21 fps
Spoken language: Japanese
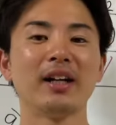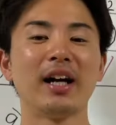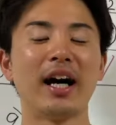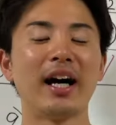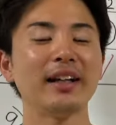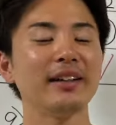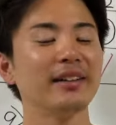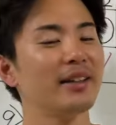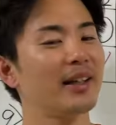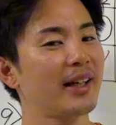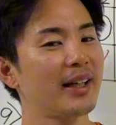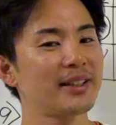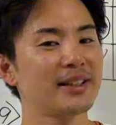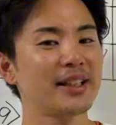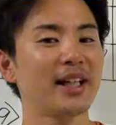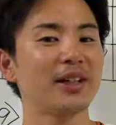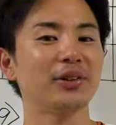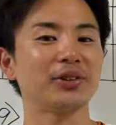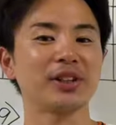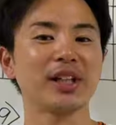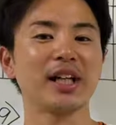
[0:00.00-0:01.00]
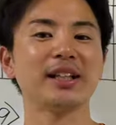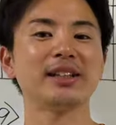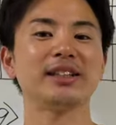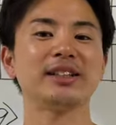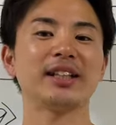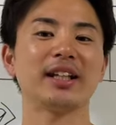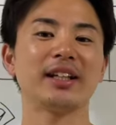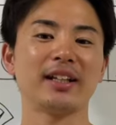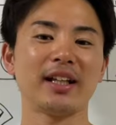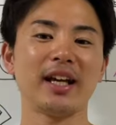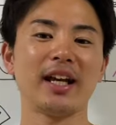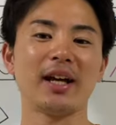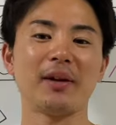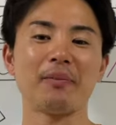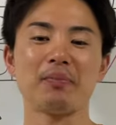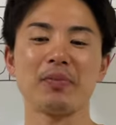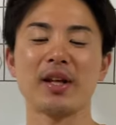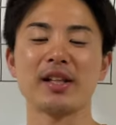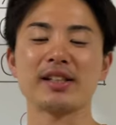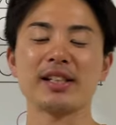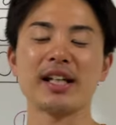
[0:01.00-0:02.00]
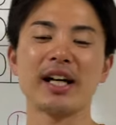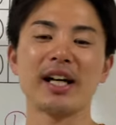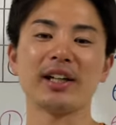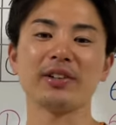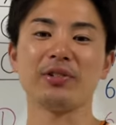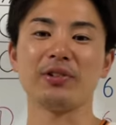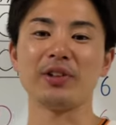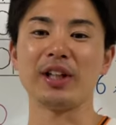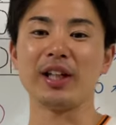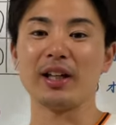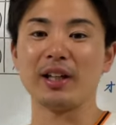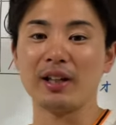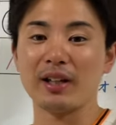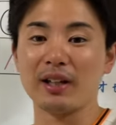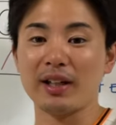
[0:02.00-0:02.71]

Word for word: あんだけサードチャージしてきて、サードに、